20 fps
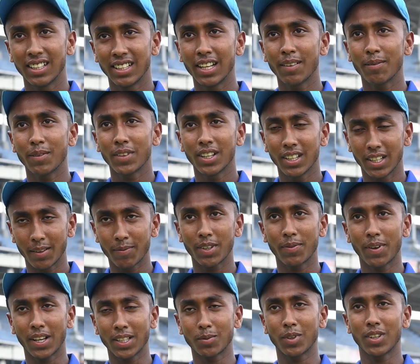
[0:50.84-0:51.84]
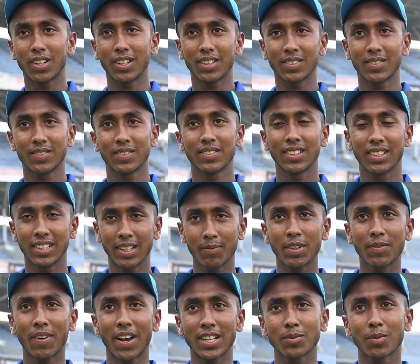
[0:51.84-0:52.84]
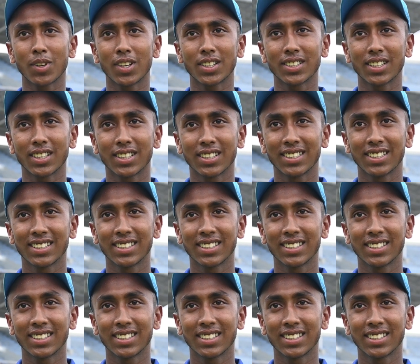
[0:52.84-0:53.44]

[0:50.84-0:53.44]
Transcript: ইয়ে লেফটি ফাস্ট বলার লেফটি ফাস্ট বলার স্যার